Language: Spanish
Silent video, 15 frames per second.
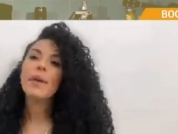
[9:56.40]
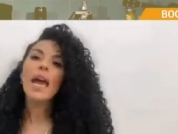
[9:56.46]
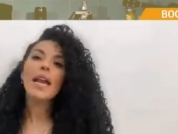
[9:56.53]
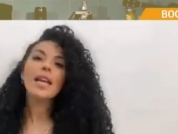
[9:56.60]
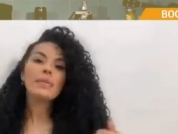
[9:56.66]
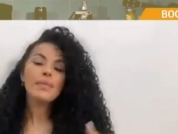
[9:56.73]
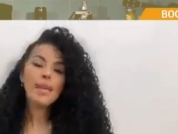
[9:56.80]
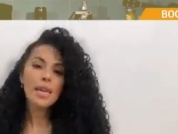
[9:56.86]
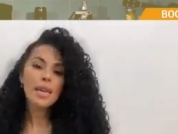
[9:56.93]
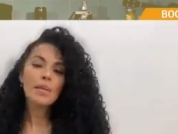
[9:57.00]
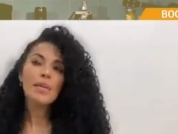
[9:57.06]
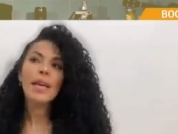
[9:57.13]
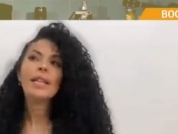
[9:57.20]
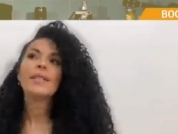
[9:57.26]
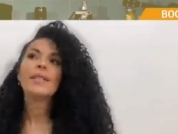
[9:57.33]
viene a mí y
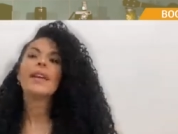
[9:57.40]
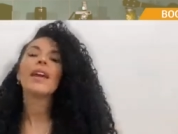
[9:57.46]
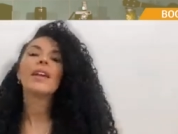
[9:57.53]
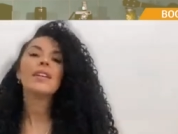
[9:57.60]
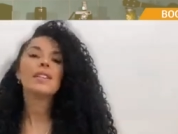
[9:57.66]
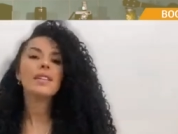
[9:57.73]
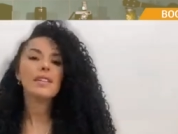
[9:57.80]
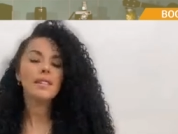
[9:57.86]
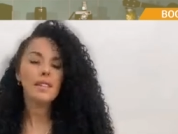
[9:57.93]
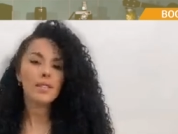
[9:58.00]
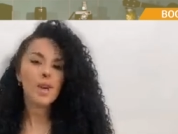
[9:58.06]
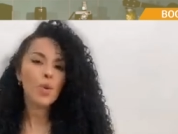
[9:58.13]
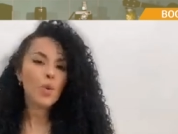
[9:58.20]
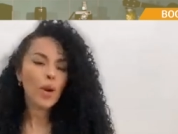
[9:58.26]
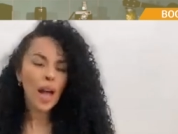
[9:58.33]
me dice que necesita
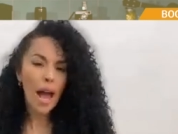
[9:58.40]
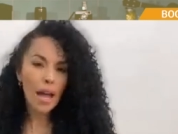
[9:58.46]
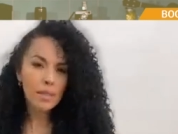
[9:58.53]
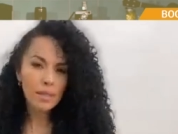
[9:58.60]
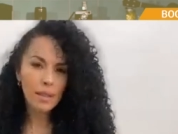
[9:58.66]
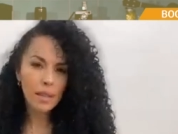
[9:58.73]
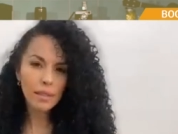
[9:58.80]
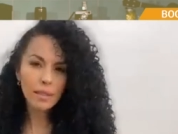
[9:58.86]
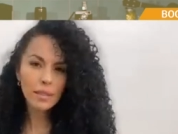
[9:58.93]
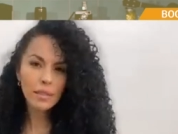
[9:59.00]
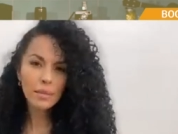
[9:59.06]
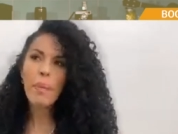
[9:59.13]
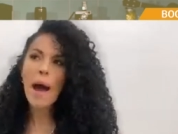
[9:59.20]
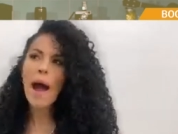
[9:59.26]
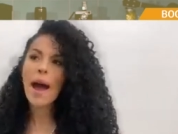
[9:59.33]
hacer un casting
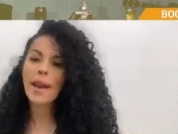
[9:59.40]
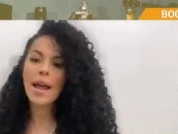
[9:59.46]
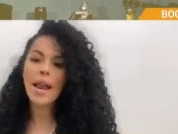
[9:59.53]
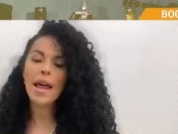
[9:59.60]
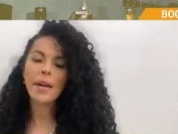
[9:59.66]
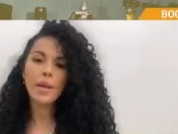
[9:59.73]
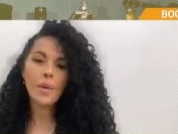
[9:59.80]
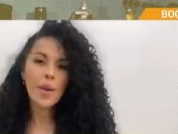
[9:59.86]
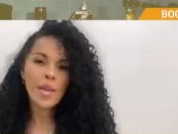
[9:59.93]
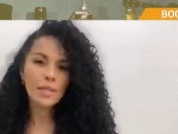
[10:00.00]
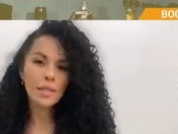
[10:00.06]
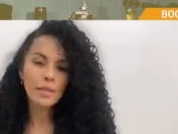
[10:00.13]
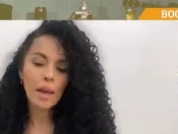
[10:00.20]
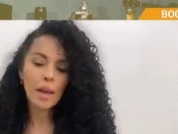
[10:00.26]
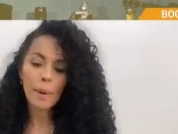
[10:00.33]
para la
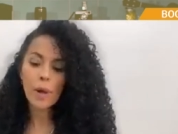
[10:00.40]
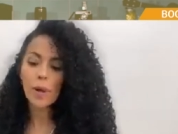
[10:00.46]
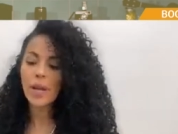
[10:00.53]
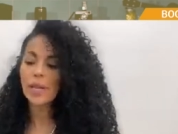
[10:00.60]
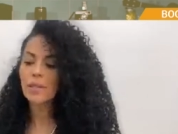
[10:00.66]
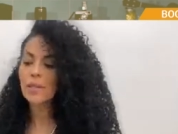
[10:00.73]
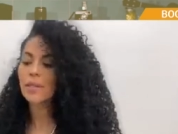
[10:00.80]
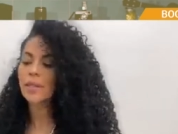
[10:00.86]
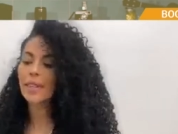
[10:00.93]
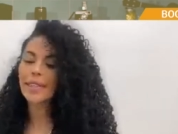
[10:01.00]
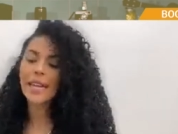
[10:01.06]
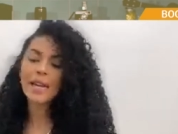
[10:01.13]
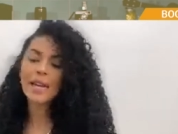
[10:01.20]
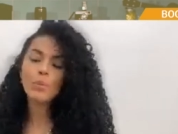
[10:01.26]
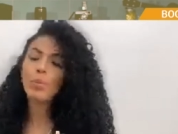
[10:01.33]
revista, pero que necesita
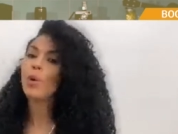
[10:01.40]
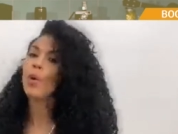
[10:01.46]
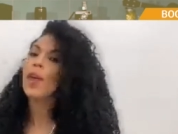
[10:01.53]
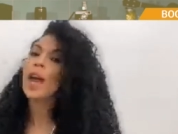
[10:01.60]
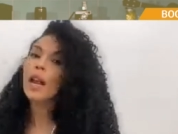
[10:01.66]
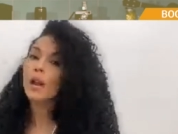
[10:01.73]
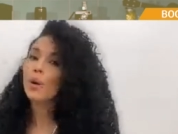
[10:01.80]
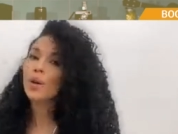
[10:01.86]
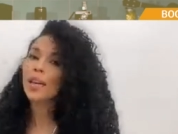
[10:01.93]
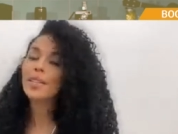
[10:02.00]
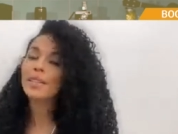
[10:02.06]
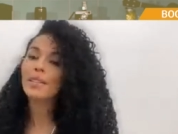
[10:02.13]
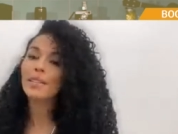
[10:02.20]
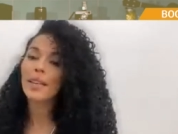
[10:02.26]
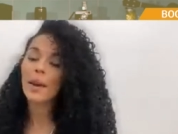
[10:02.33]
que la modelo que,
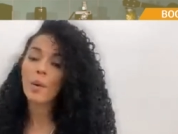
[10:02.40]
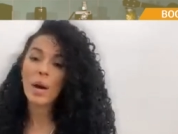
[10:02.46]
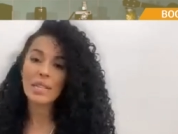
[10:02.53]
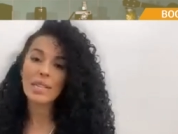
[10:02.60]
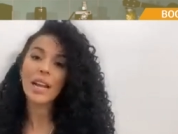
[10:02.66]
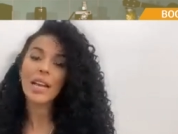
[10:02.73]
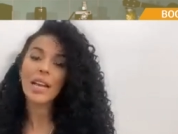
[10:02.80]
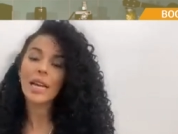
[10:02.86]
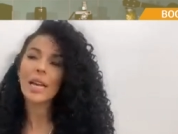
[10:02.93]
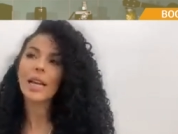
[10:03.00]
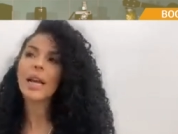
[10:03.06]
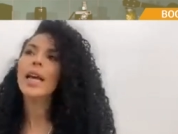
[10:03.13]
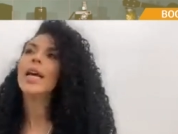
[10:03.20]
que va a salir